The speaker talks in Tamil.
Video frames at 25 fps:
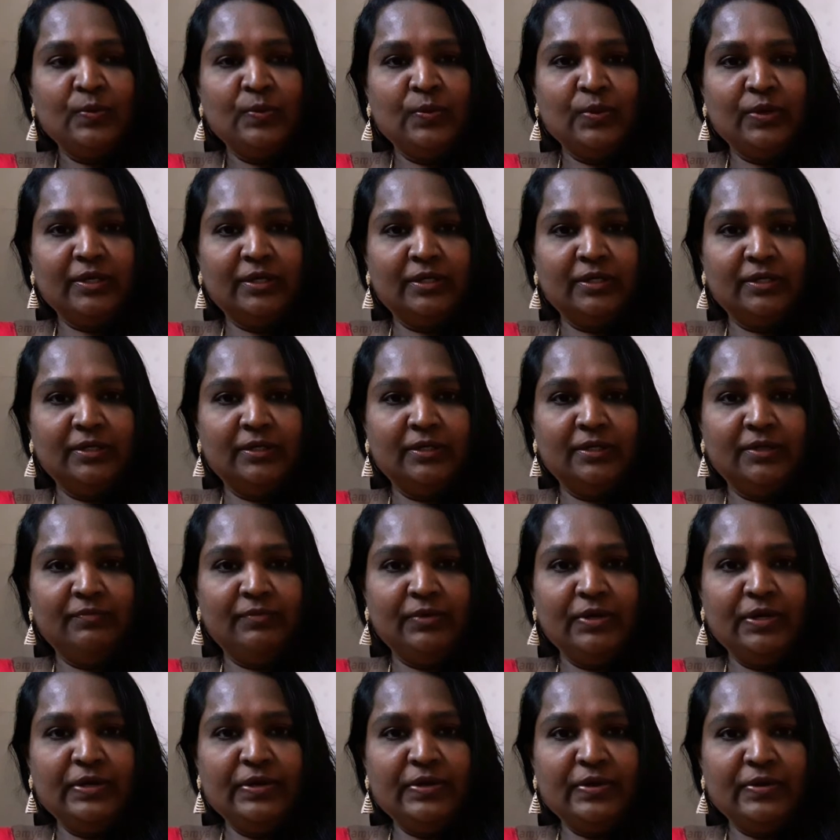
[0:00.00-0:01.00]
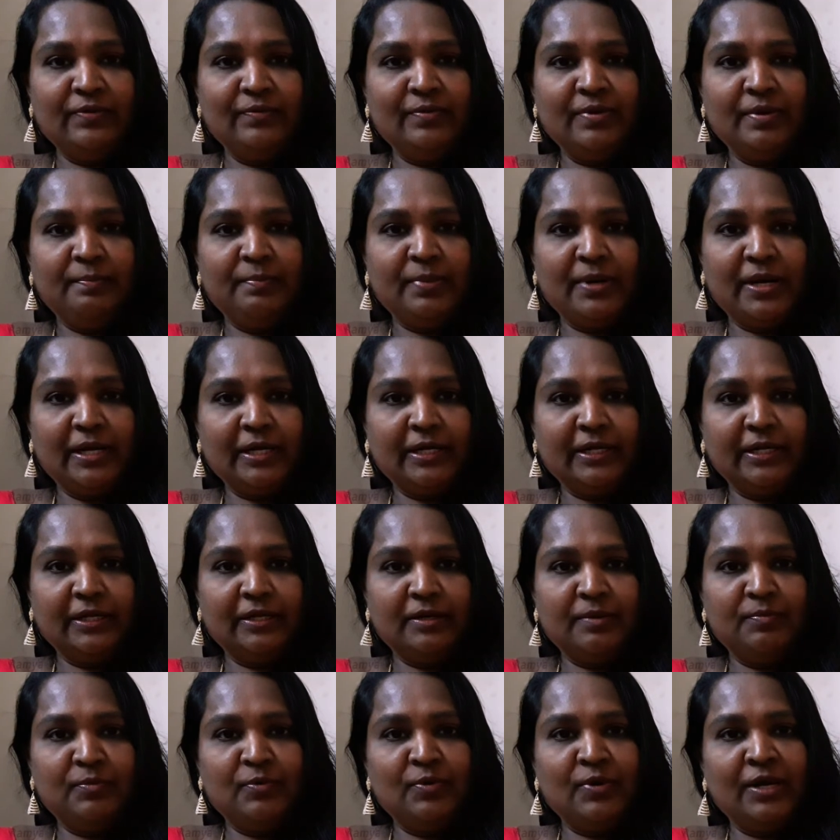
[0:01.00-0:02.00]
ஒரு வீடியோவை
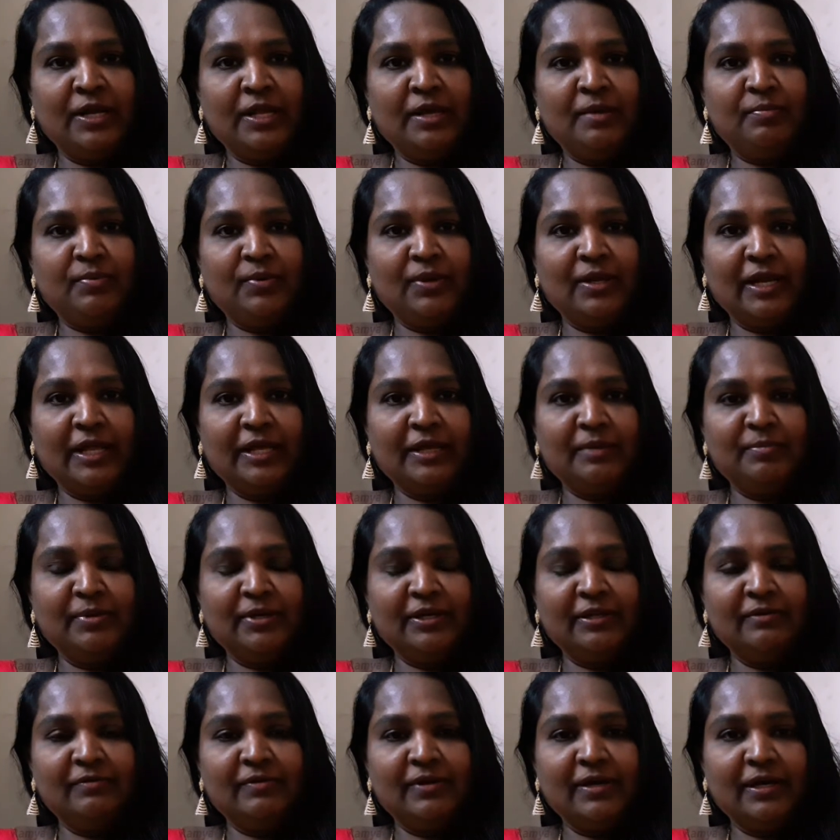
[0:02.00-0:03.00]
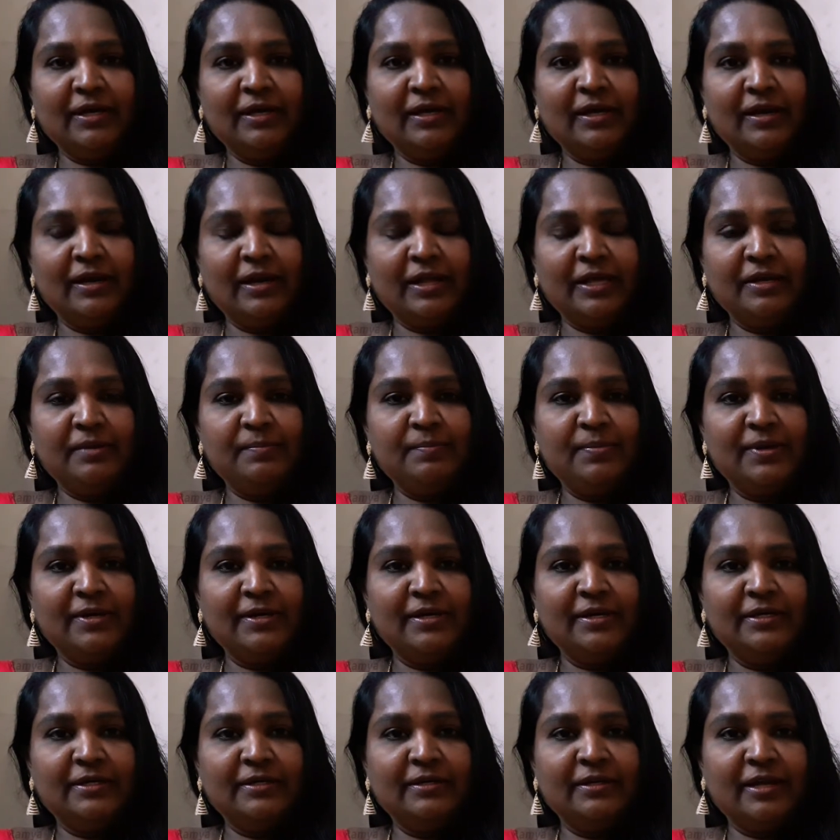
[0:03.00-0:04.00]
பார்க்குறதுக்கு முன்னே போய் லைக் பண்ணிடுவாங்க லைக்
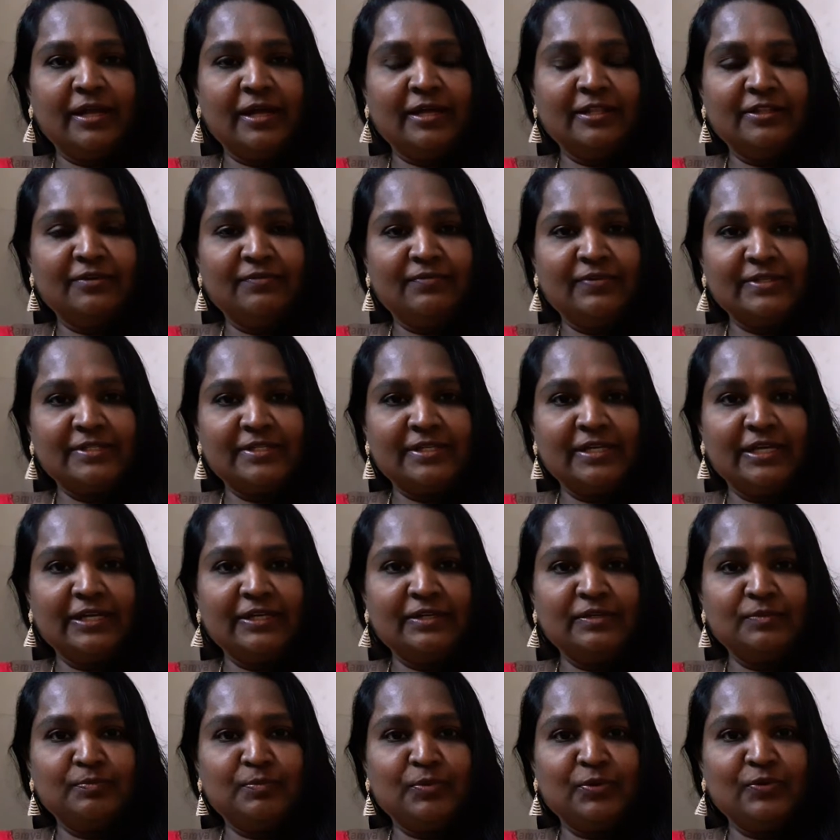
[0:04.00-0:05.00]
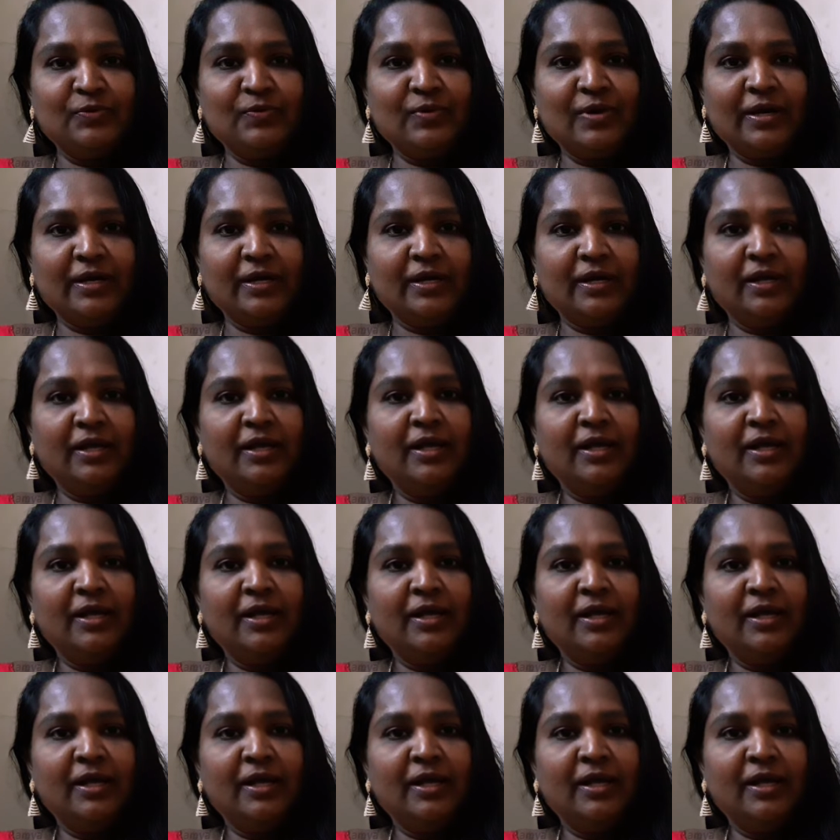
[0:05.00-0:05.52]
பண்ணிவிட்டு நான் தான் ஃபஸ்ட் லைக்குன்னு போடுவாங்க